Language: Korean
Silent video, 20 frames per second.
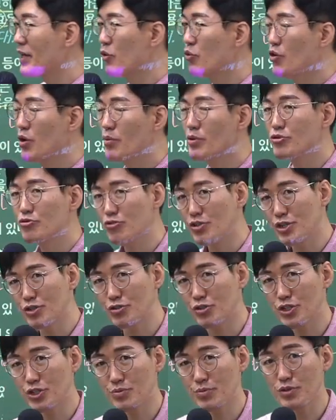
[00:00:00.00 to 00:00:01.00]
위험을 줄일
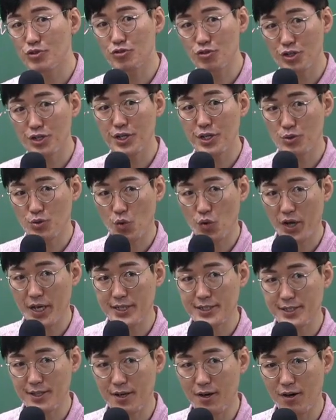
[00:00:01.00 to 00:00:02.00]
수 있으면 줄이는 게
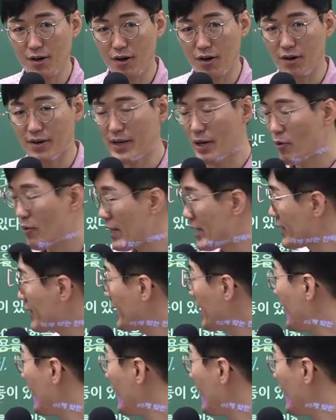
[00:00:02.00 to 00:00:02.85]
좋겠어 라고 할